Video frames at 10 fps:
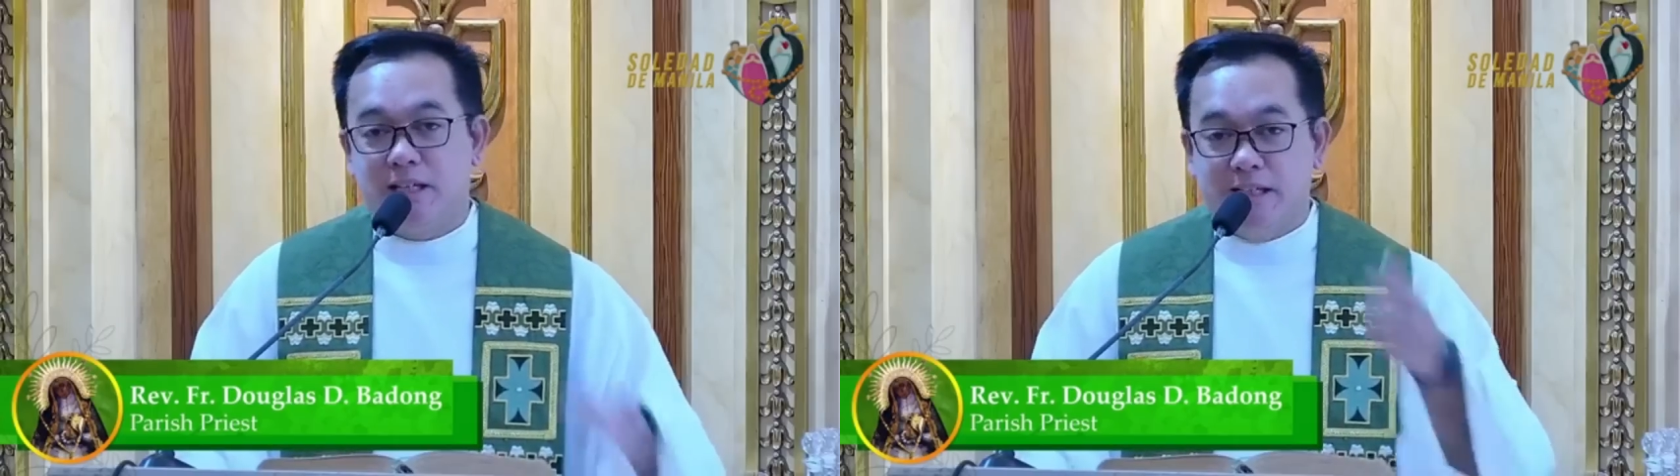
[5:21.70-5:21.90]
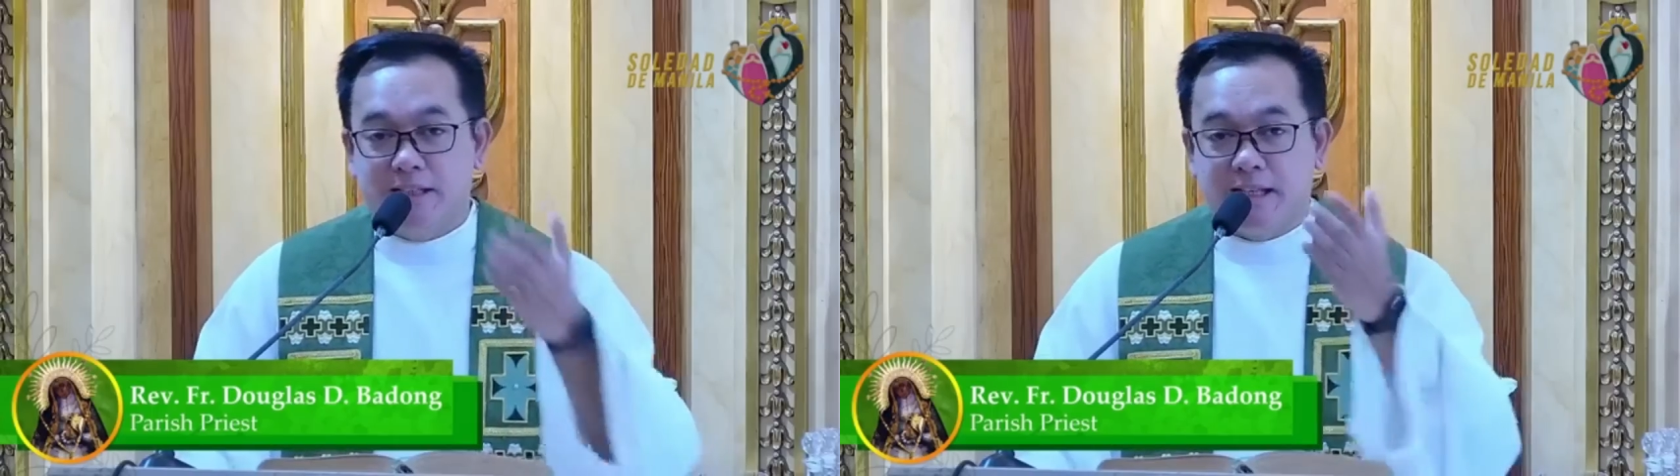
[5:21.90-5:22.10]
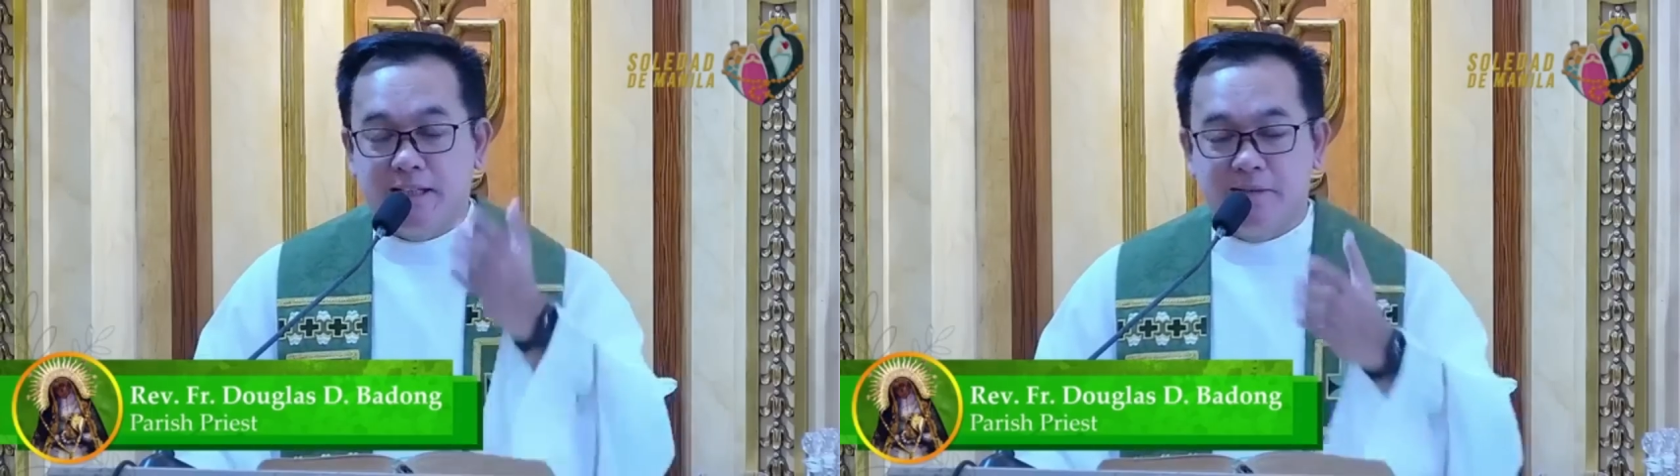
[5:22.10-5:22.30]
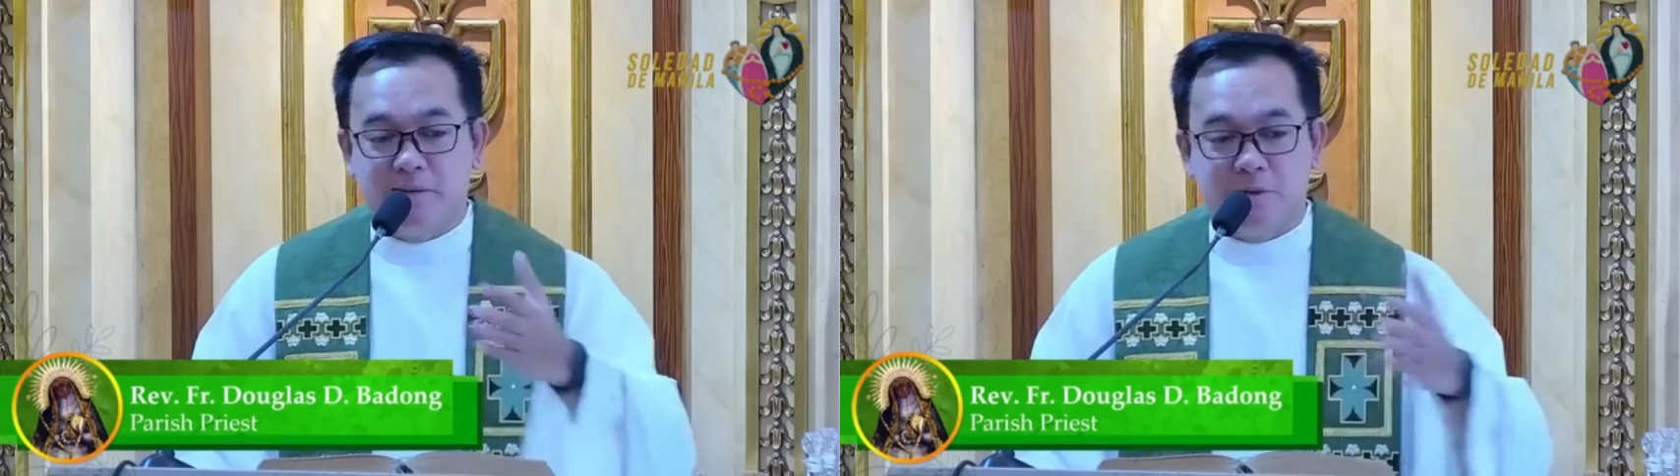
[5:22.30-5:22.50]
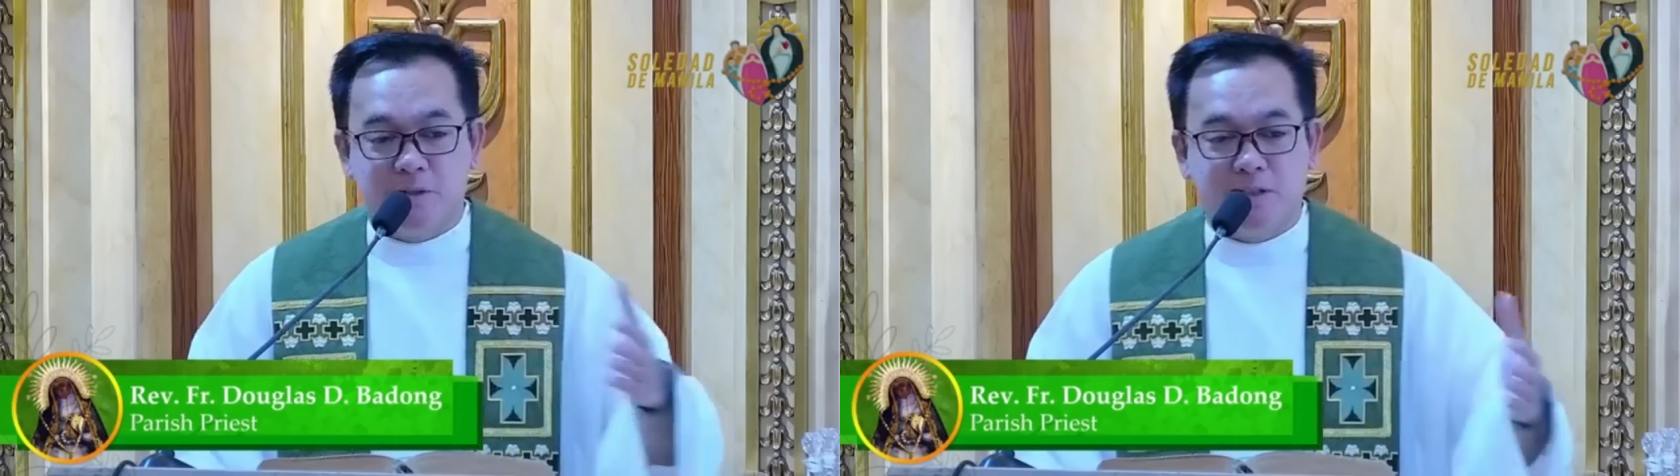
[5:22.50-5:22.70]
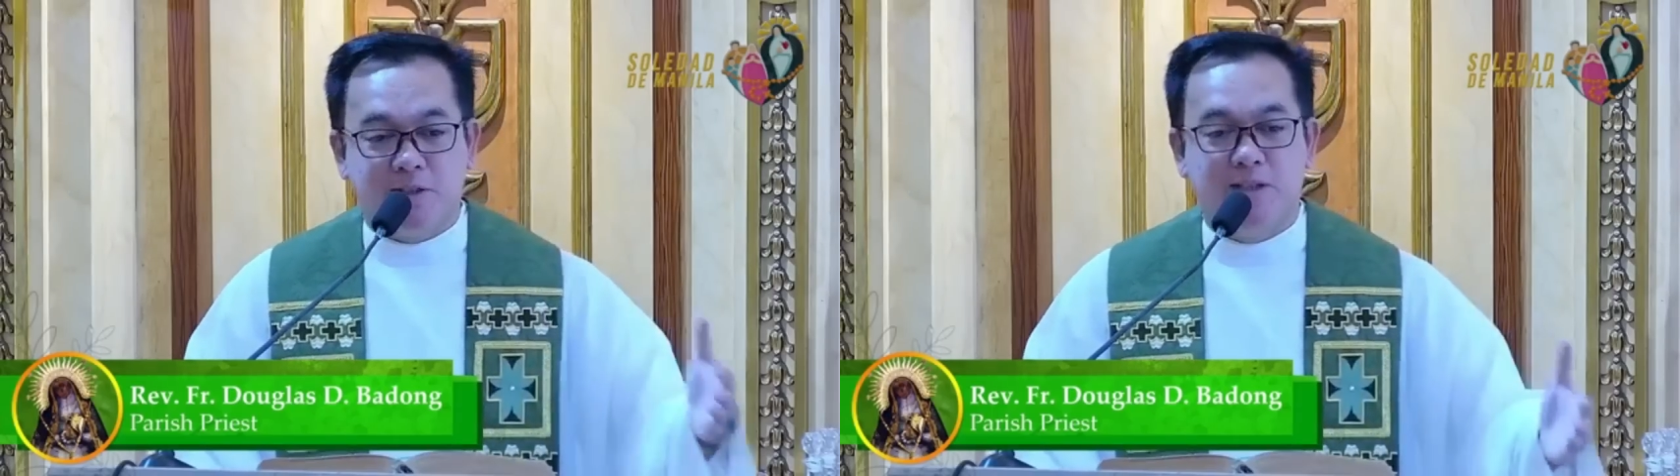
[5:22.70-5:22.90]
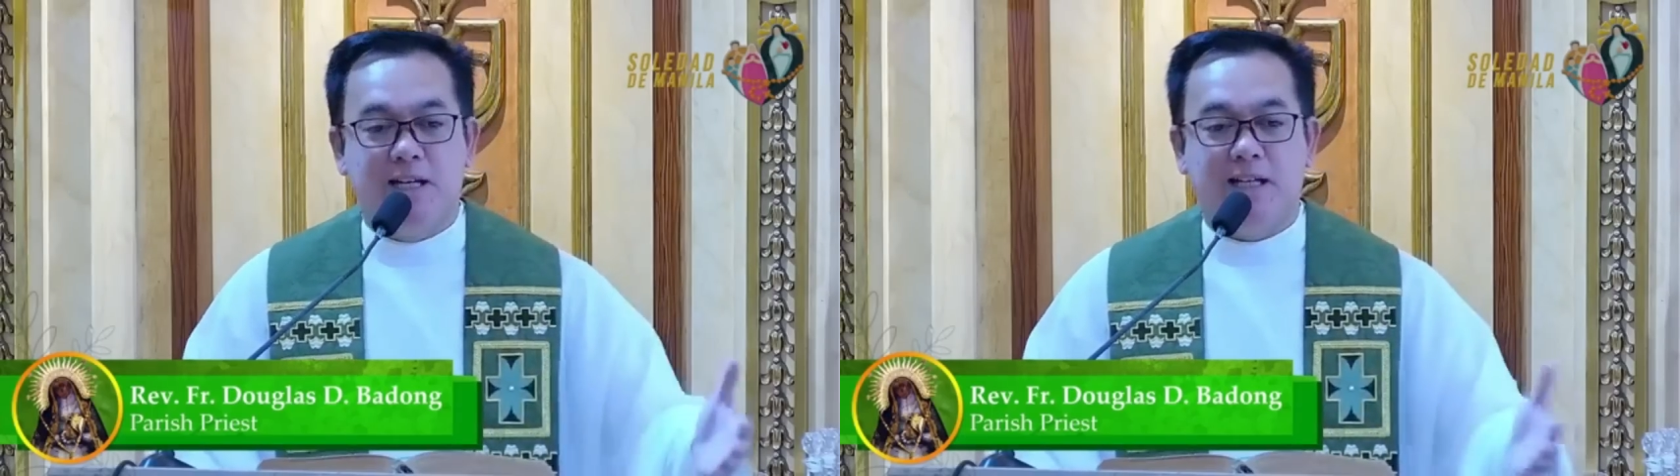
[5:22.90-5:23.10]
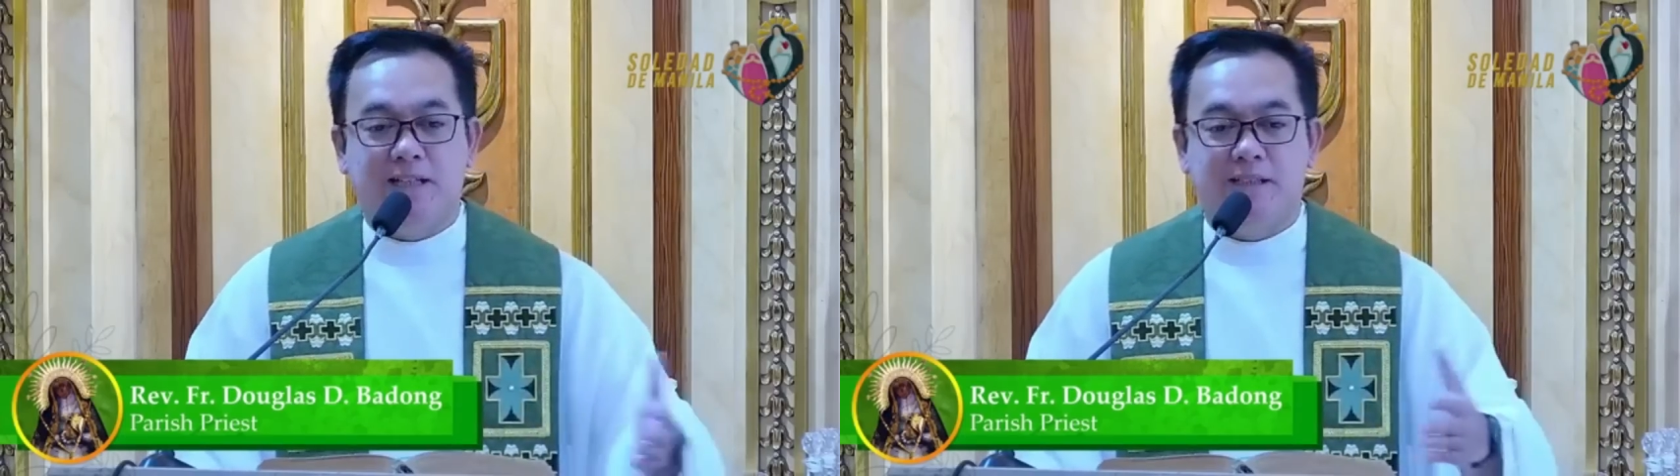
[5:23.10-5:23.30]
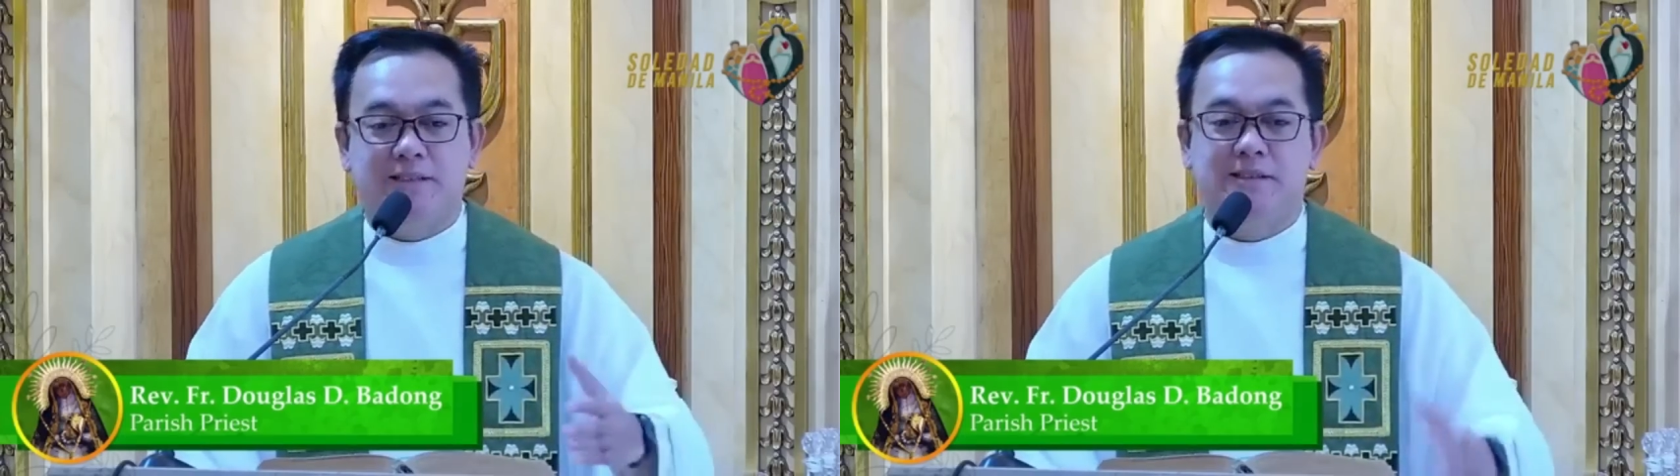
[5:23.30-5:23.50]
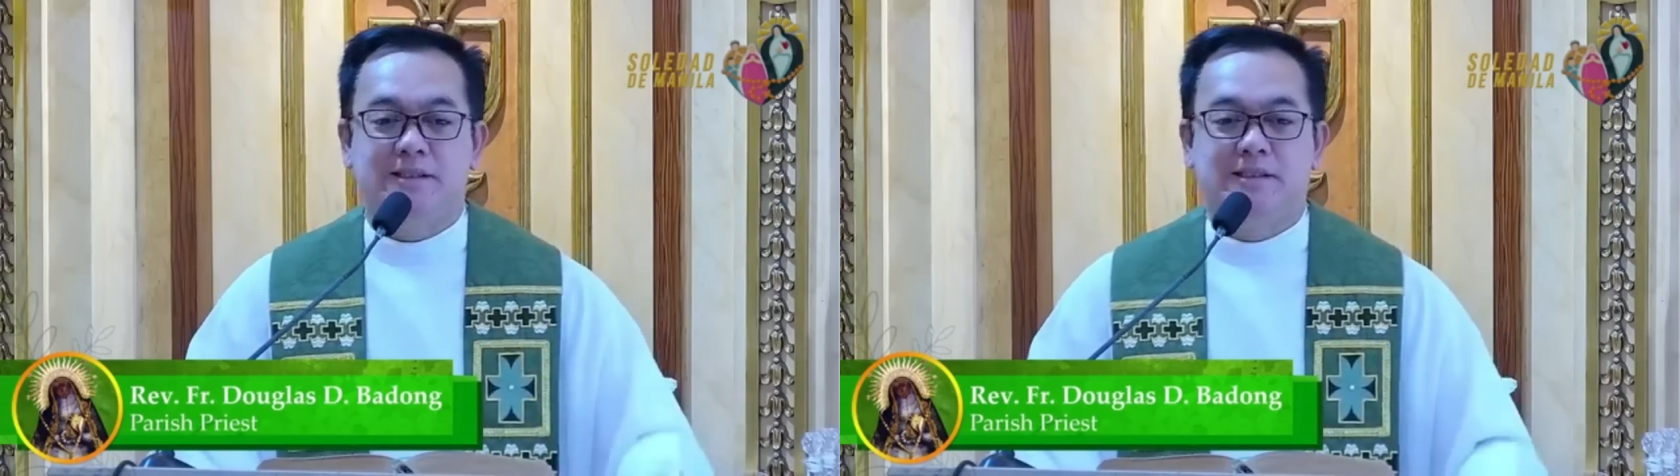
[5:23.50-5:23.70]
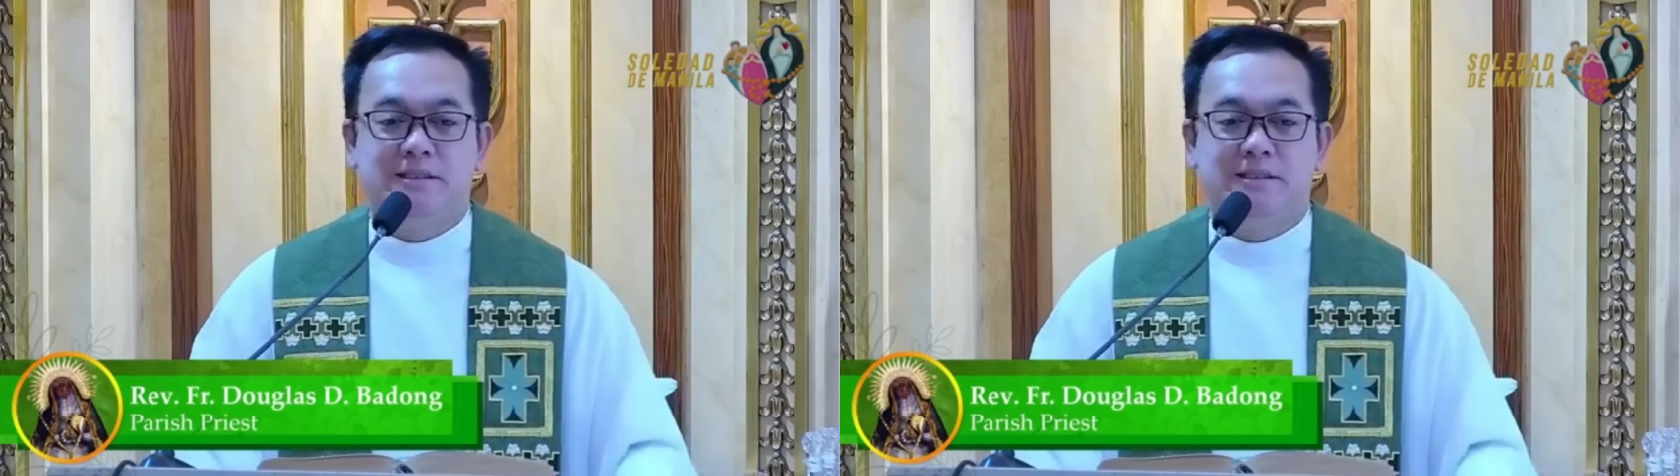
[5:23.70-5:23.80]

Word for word: nakikita naman po sa online, no?